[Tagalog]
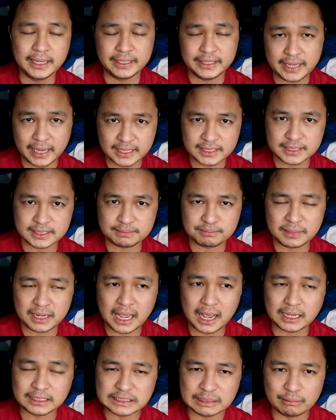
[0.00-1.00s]
yes,
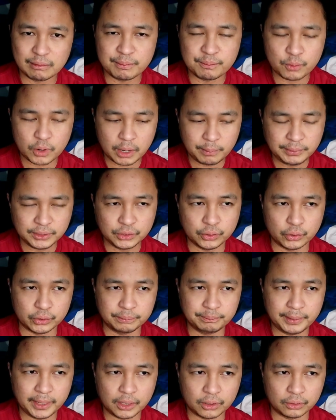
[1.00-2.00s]
magkakasama po kami
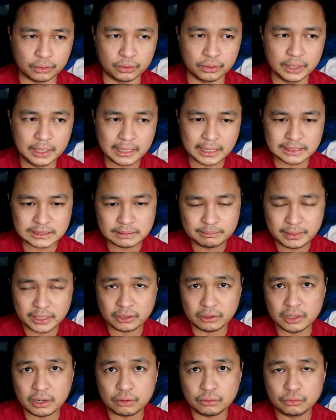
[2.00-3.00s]
doon. Pero, kasi
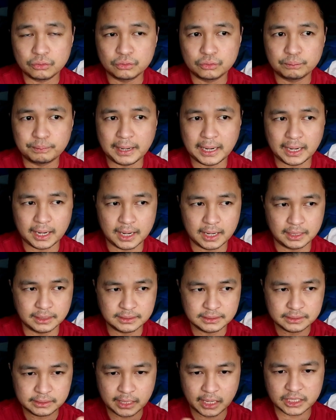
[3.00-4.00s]
meron akong parang
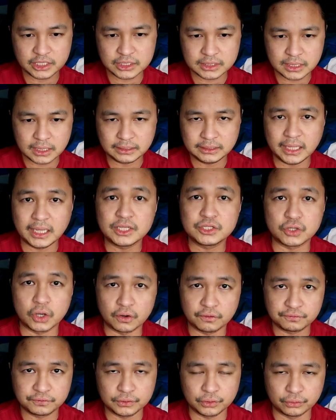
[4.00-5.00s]
stretch ng days
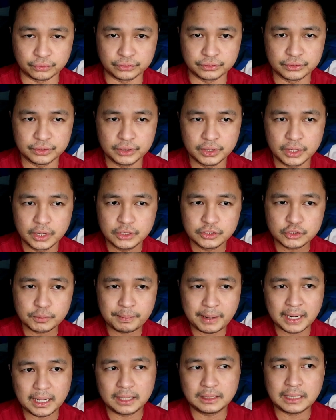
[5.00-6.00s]
off noon. So,
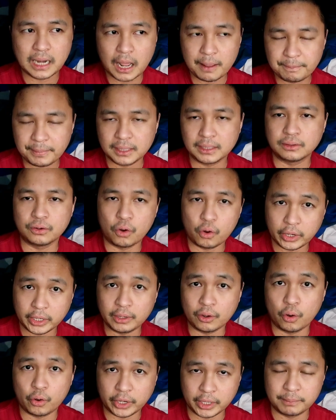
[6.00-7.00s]
parang
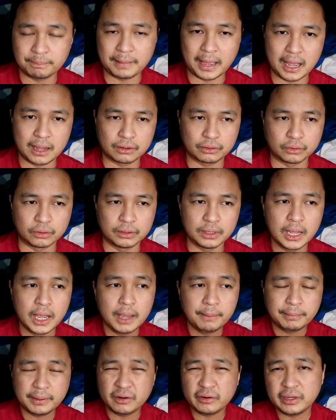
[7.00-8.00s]
nakapag-okay-okay pa ako.
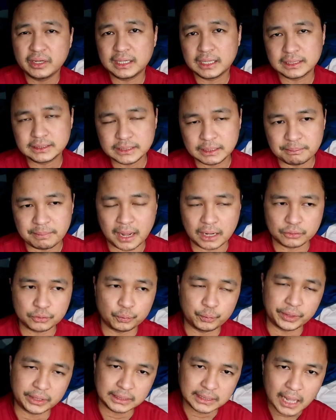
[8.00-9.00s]
Pero ngayon kasi, back to
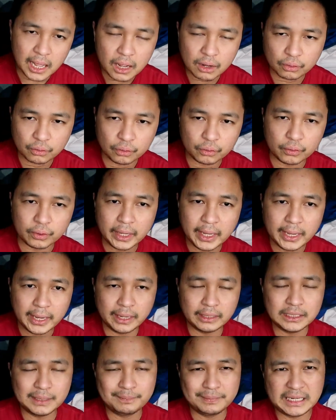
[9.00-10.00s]
work na ako.
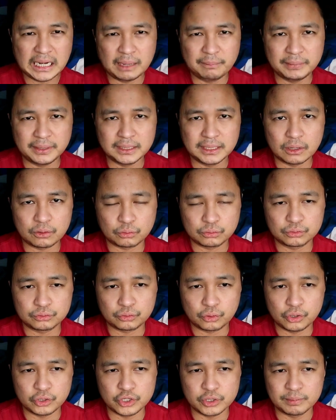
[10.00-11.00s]
Hindi pa namin
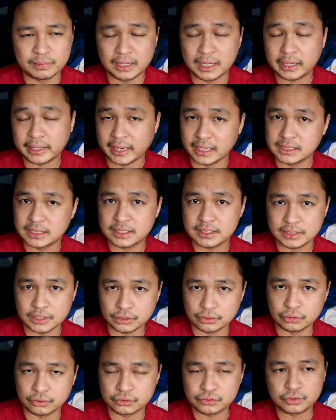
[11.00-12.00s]
na-control yung mga cases
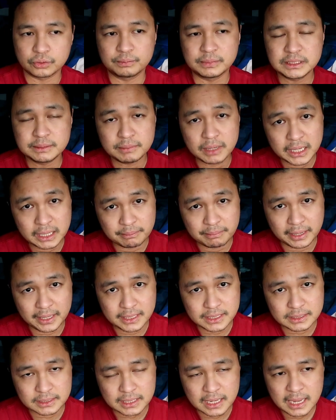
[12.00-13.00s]
dito. So, mas mag,
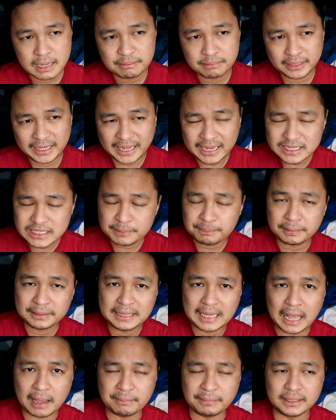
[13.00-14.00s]
mais,
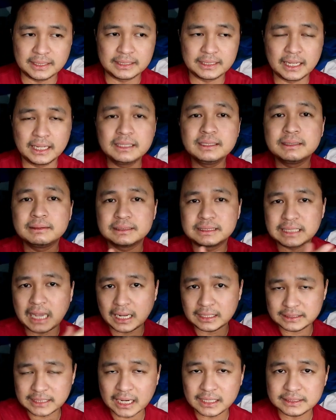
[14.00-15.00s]
manaisipan namin. And
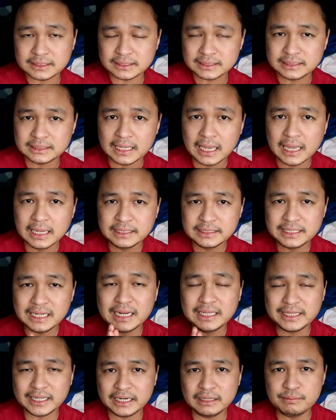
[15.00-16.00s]
saka, saka,
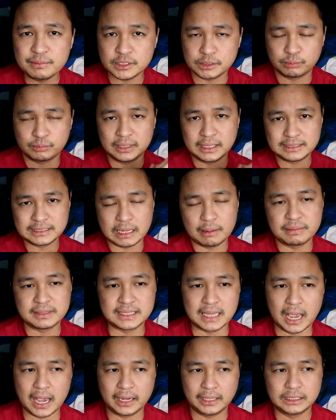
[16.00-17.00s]
sila na rin mismo nagsabi
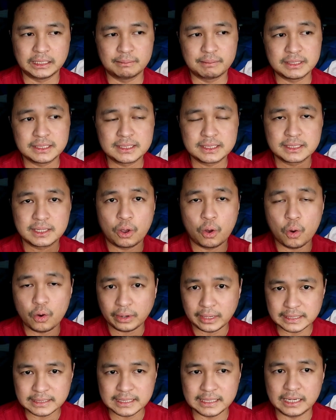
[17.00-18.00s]
sa akin na mas
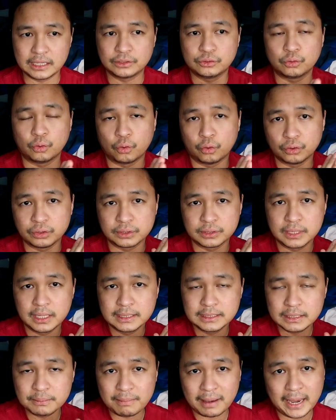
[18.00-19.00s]
okay sila doon
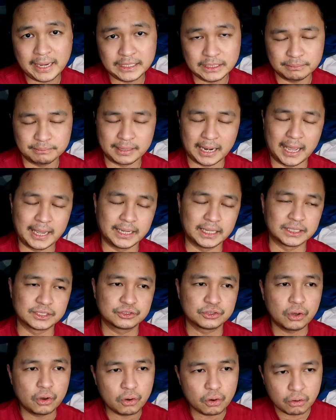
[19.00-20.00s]
sa bahay ni Brian.
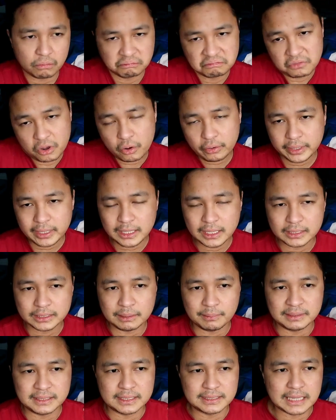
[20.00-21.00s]
So, okay lang
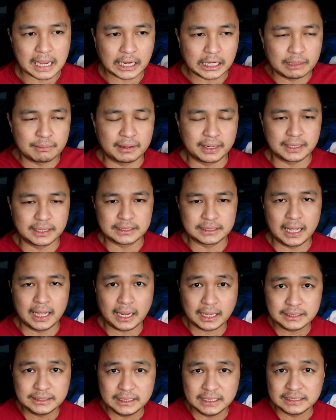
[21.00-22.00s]
naman din sa akin na mag-isa.
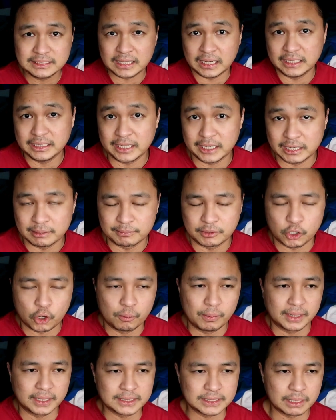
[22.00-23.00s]
Kasi nasanay na rin naman ako
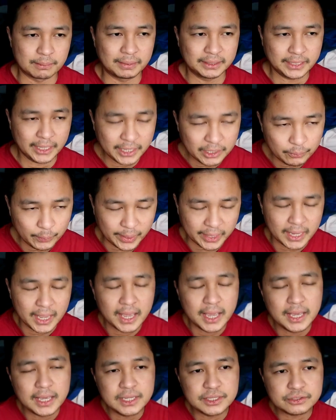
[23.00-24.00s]
mag-isa. anyway,
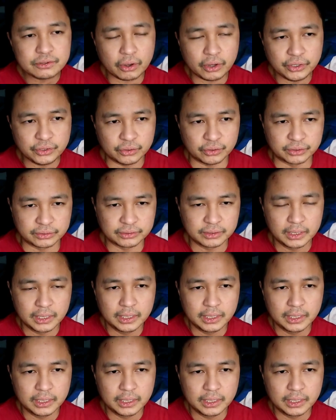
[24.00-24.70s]
so ayun.